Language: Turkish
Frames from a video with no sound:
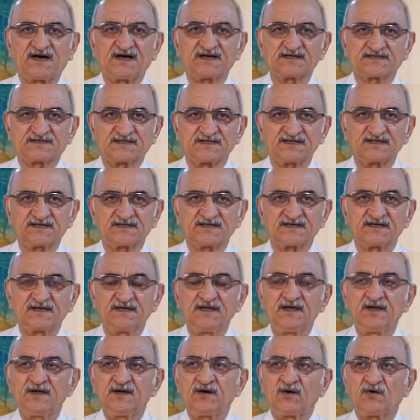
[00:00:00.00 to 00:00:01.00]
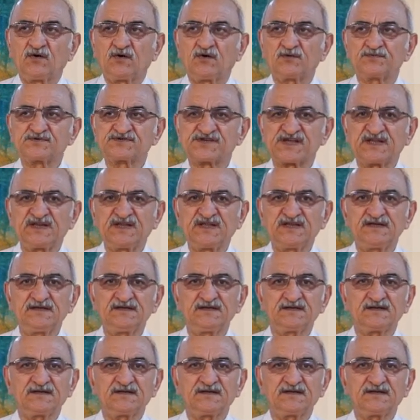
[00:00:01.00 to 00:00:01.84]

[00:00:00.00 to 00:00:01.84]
artık objenin